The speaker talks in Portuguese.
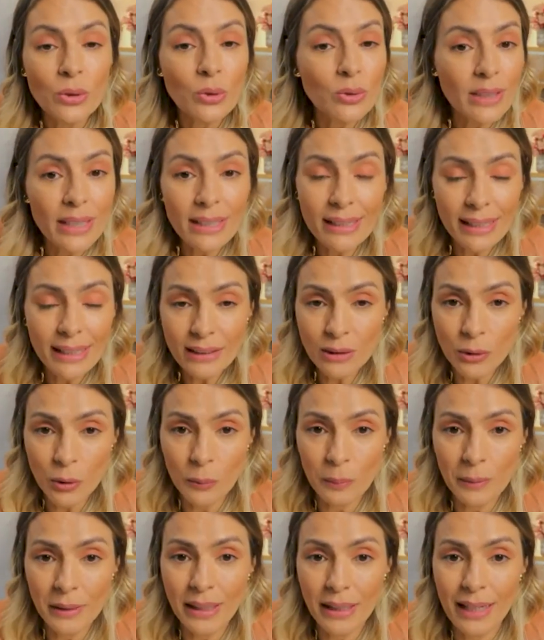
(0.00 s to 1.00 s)
Não tem nada
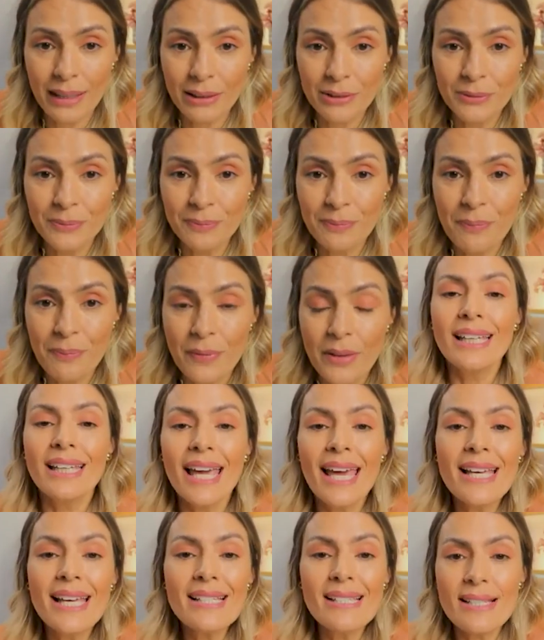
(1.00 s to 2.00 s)
complicado.
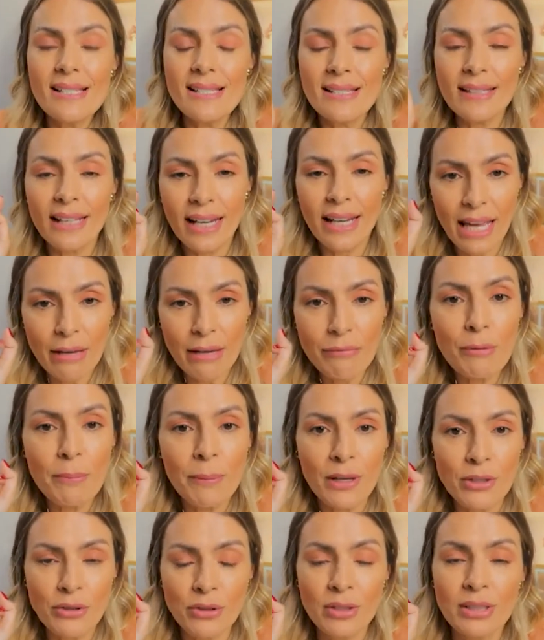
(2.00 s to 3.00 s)
Quem se inscreve
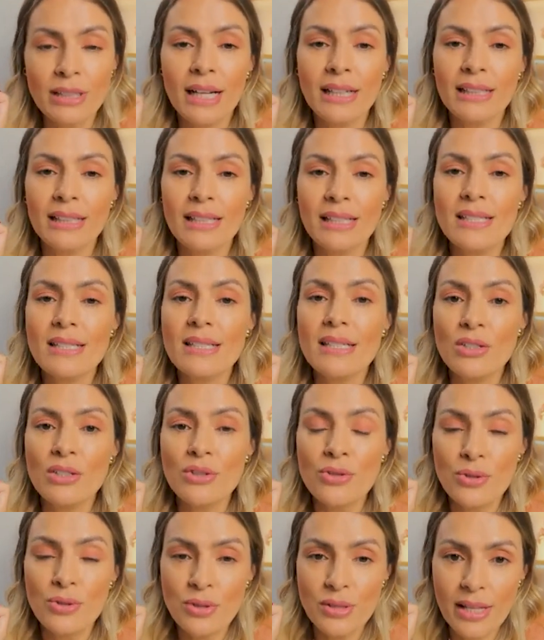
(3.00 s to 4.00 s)
para a Jornada Laceira
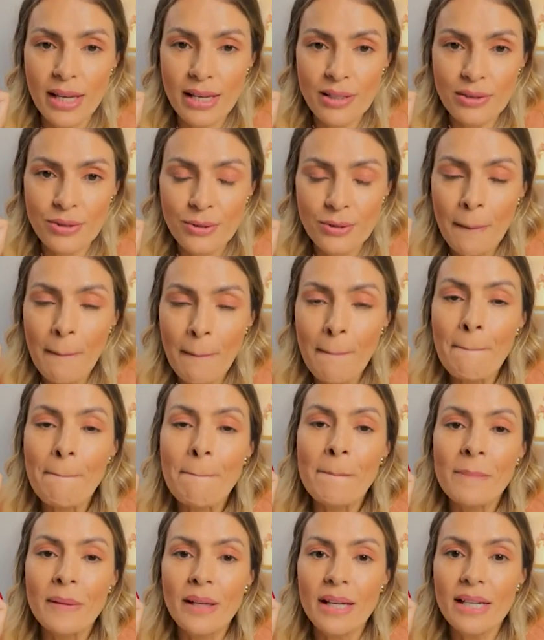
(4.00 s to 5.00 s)
de Sucesso
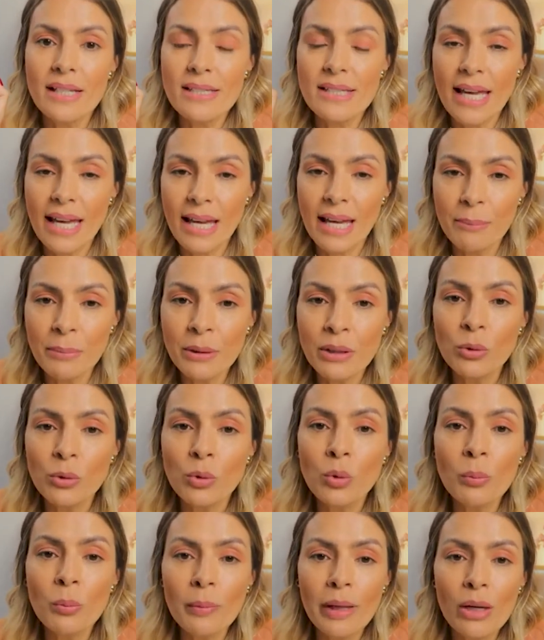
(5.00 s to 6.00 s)
recebe
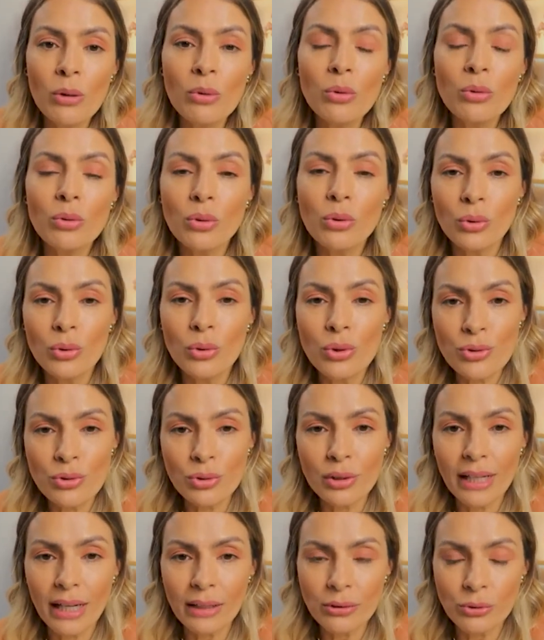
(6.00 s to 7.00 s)
o meu
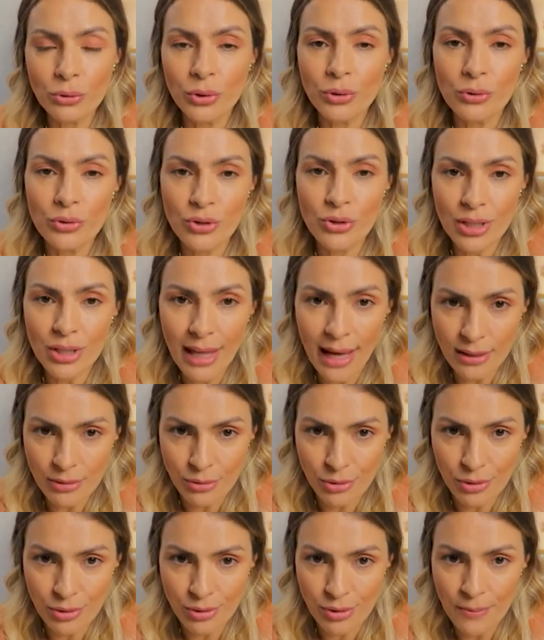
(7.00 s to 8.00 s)
curso gratuito de
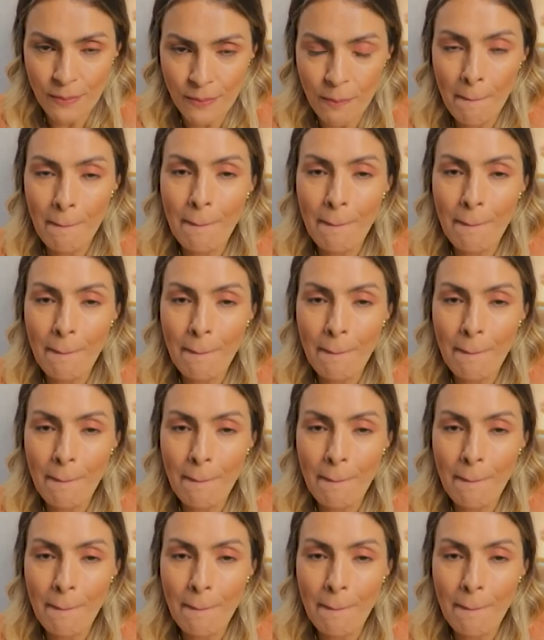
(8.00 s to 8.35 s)
laços.